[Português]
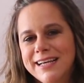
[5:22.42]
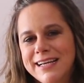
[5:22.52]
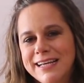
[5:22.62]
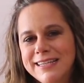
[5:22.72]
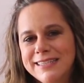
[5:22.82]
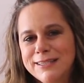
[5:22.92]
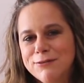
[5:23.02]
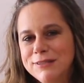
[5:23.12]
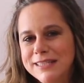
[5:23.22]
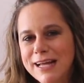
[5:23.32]
eles
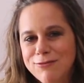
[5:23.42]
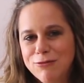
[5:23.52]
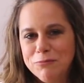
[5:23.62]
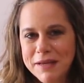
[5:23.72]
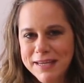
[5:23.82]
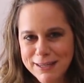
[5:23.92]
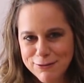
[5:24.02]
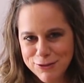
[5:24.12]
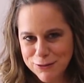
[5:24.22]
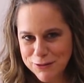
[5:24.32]
não estavam bem
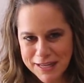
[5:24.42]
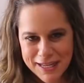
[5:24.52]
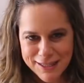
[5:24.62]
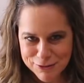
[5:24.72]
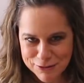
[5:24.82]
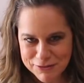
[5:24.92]
ao seu lado,